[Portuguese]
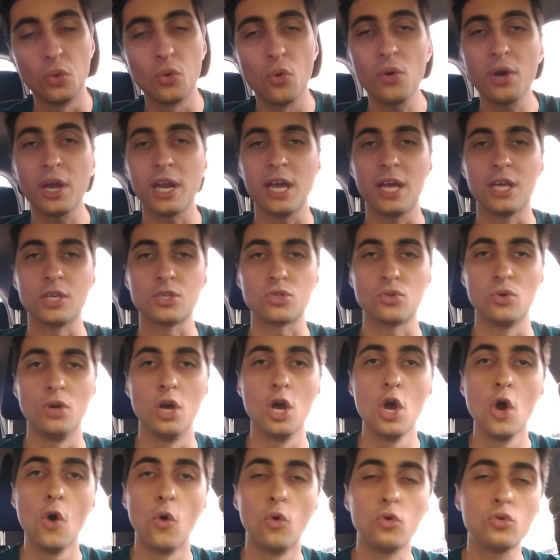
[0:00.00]
o Congresso.
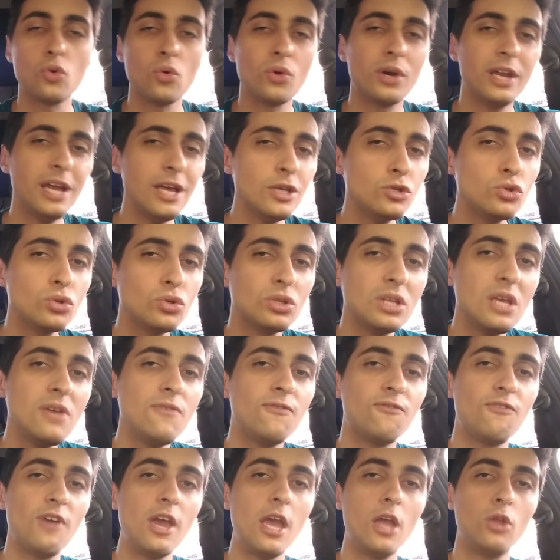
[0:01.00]
O Congresso
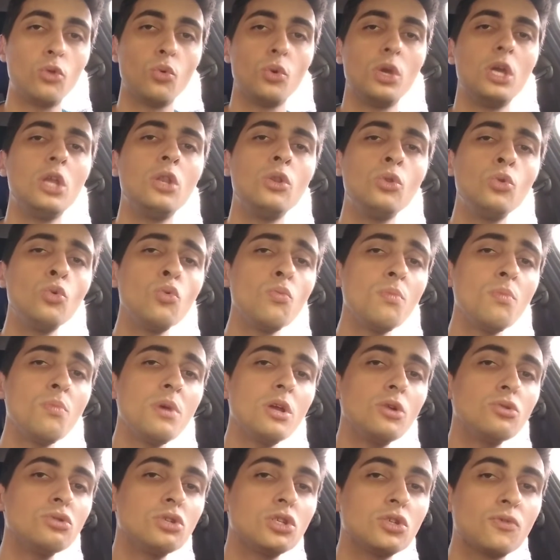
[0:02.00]
tem feito
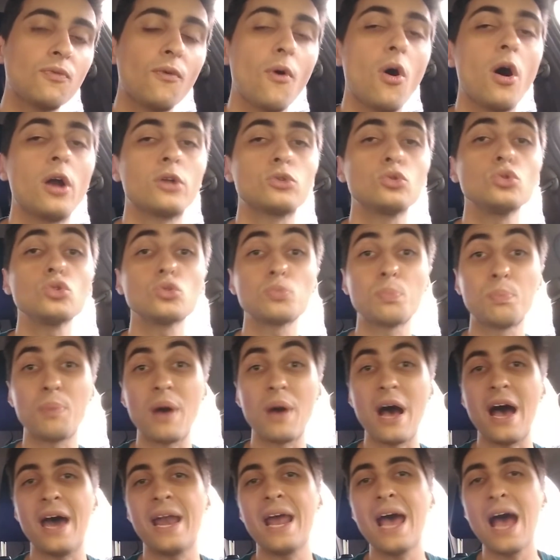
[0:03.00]
inúmeros esforços
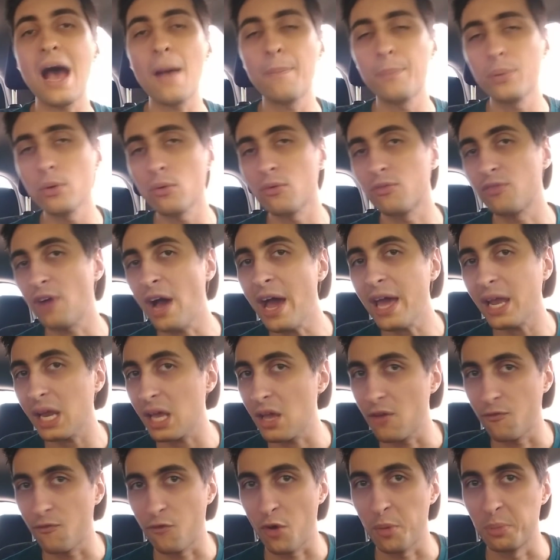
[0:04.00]
para aprovar a
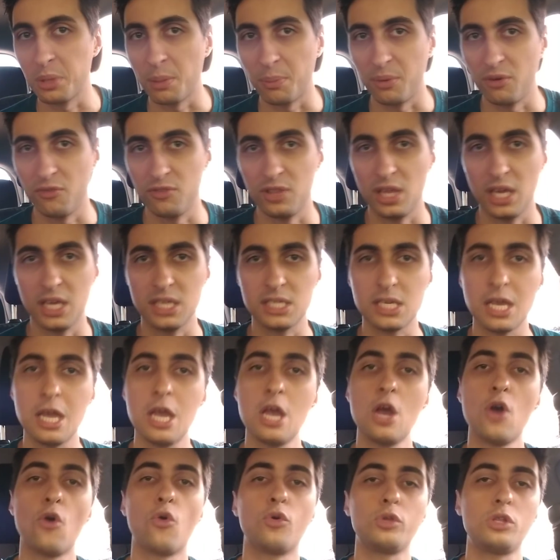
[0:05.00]
reforma da Previdência.
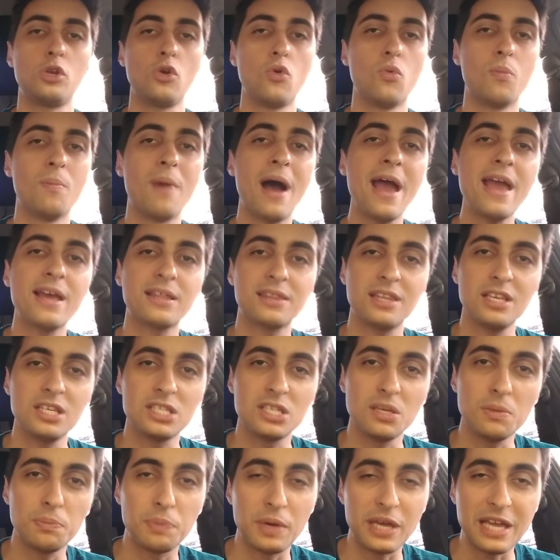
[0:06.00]
Rodrigo Maia tem
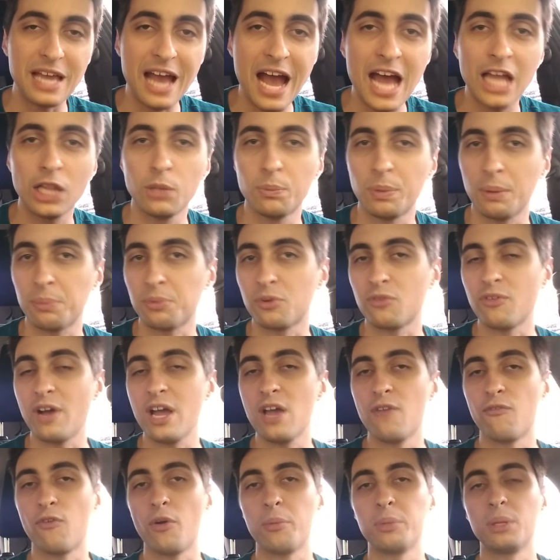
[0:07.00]
se empenhado para aprovar
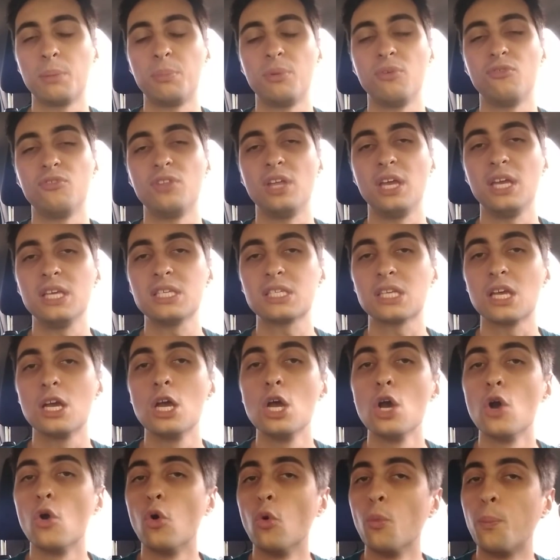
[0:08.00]
a reforma da Previdência.
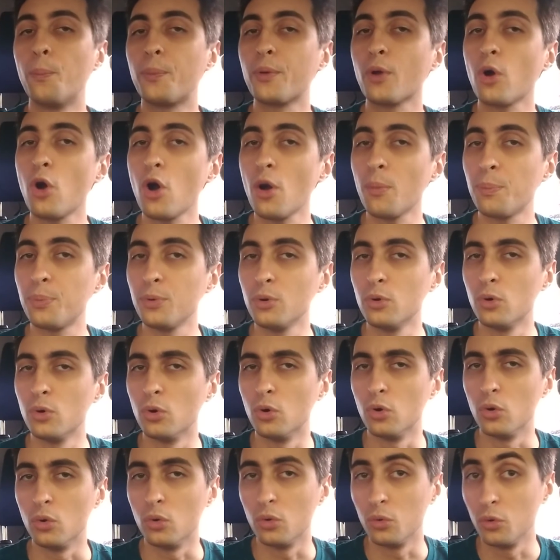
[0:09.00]
O próprio
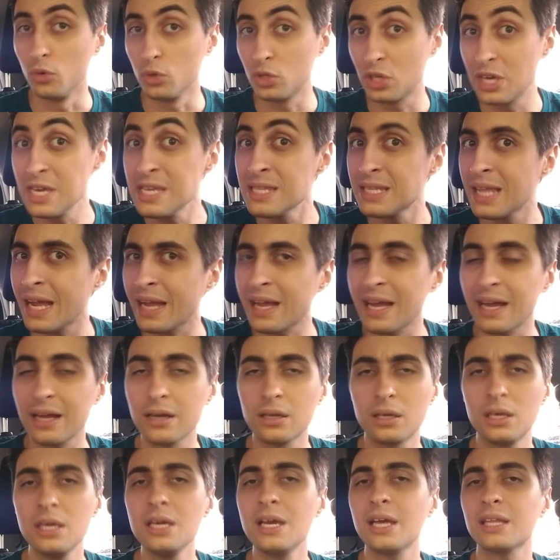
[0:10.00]
o Kim,
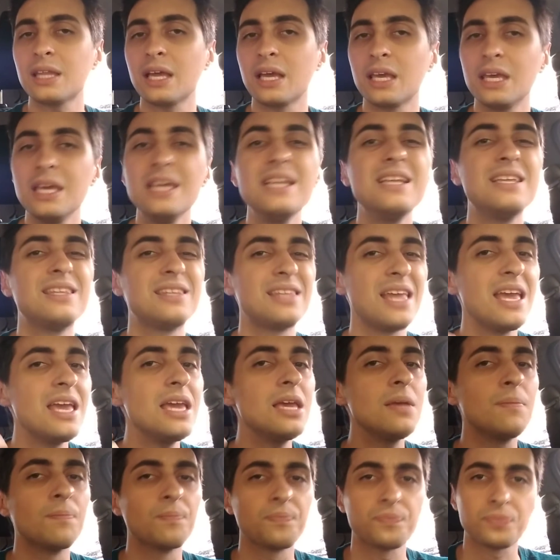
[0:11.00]
Kim Kataguiri
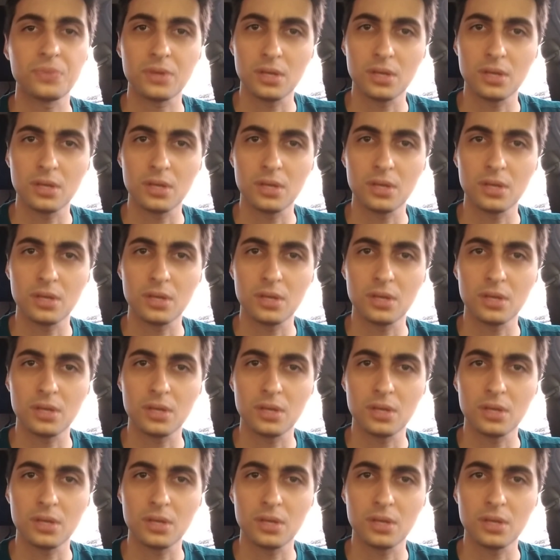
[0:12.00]
tem